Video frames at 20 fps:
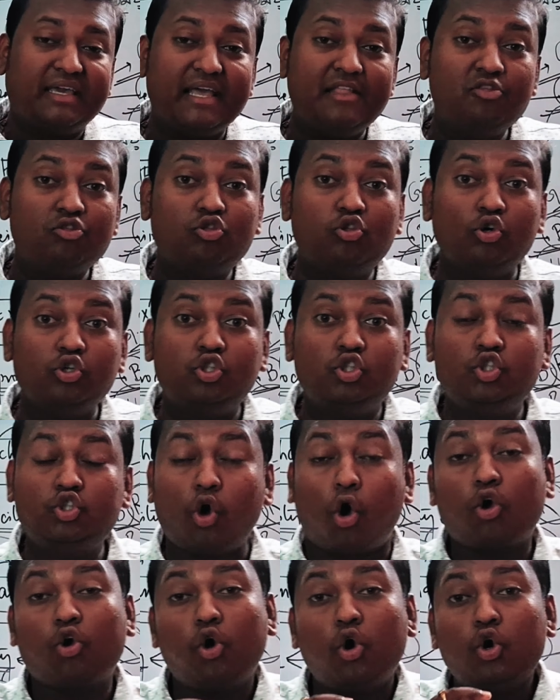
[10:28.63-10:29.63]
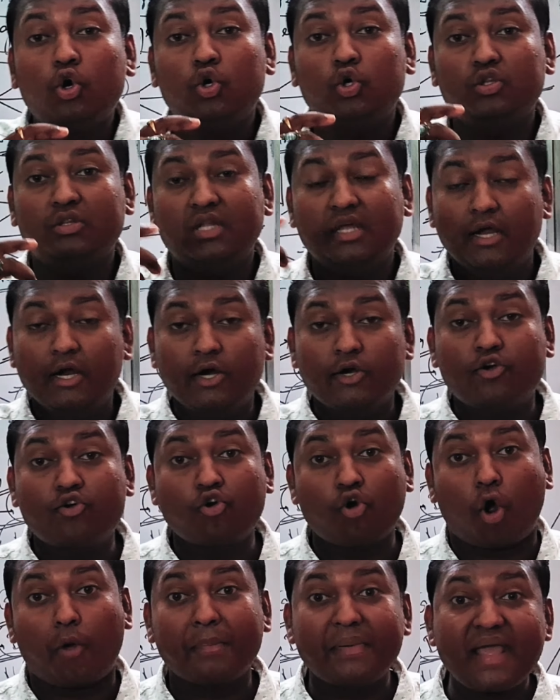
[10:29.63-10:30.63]
কিন্তু যখন
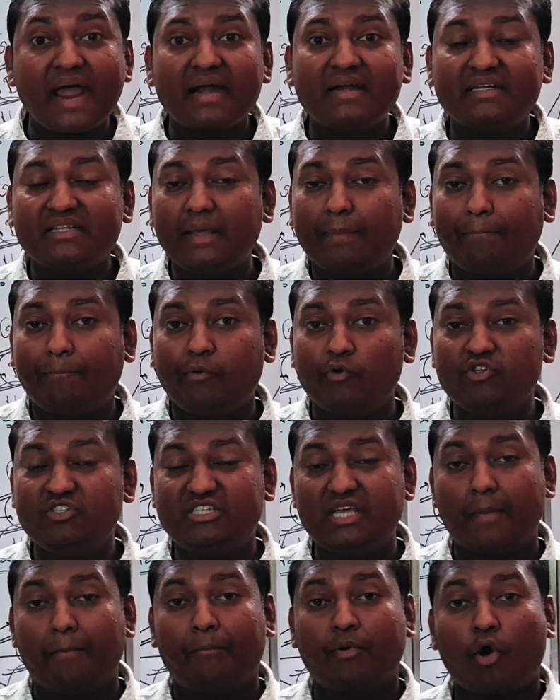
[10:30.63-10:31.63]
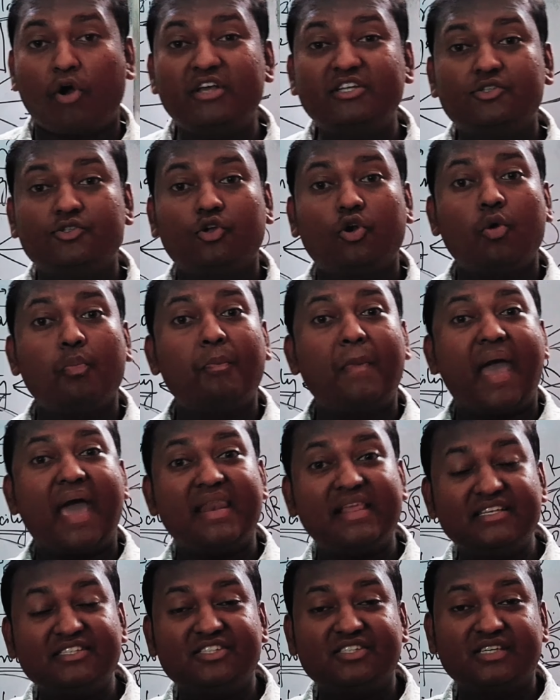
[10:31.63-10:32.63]
ট্রবিয়ান দ্বীপপুঞ্জে ব্রনিসলো
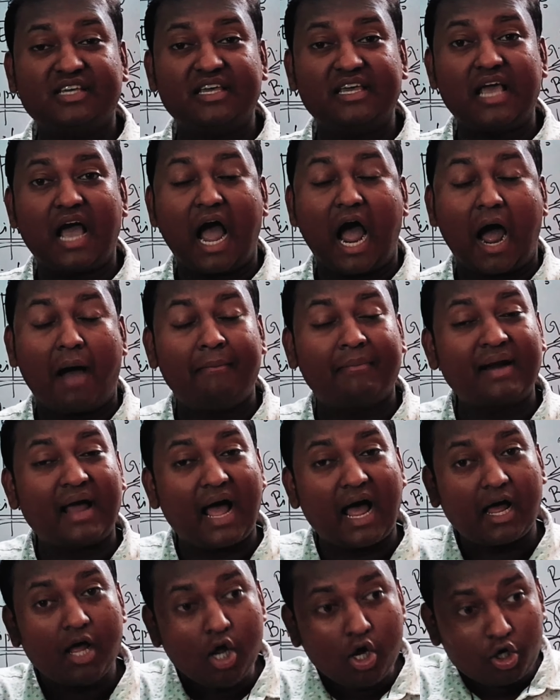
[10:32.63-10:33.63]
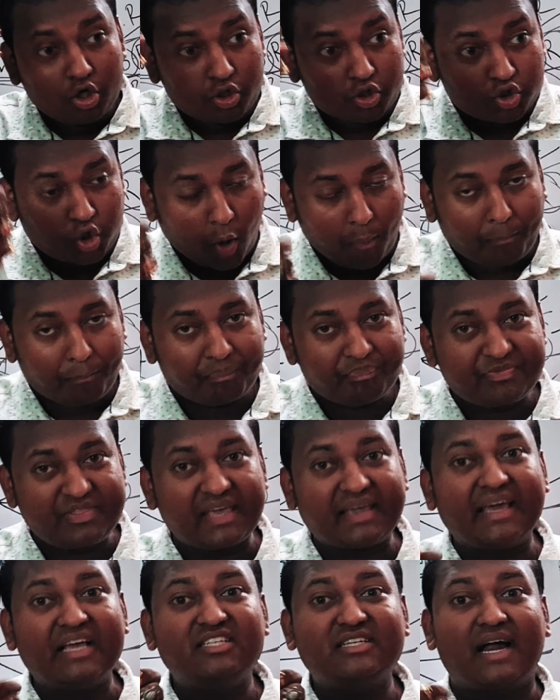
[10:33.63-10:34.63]
ম্যারিনস্কি আমরা সব
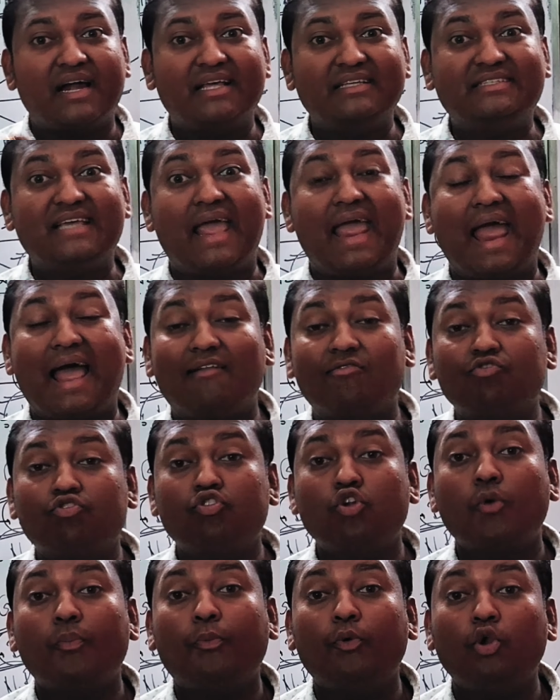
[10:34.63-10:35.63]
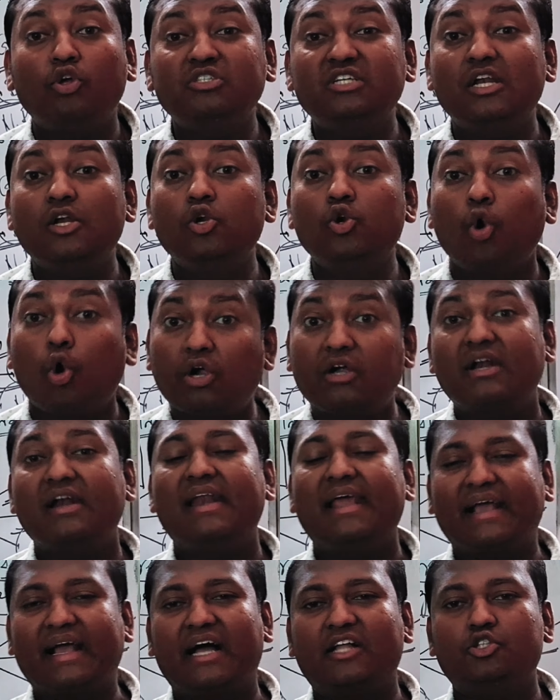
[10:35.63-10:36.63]
থেকে জানি যে অ্যান্থ্রোপোলজি নোট
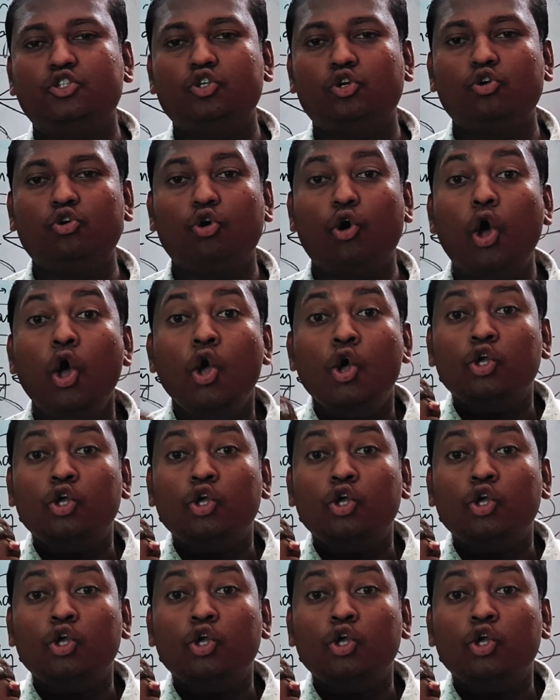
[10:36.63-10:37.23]
লেখার জন্য